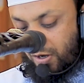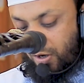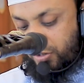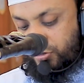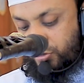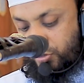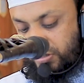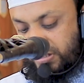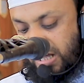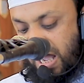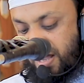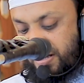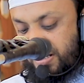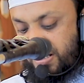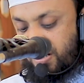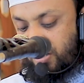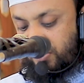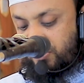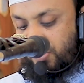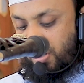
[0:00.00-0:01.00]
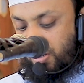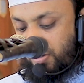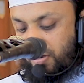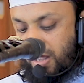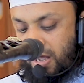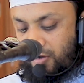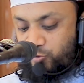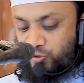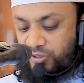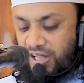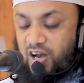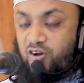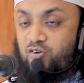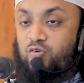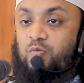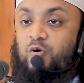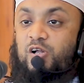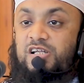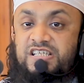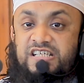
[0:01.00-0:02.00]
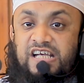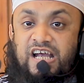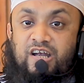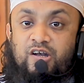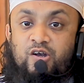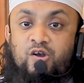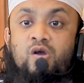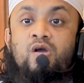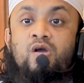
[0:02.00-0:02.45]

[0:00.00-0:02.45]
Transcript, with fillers: হযরত আলী রাদিয়াল্লাহু তাআলা বলছেন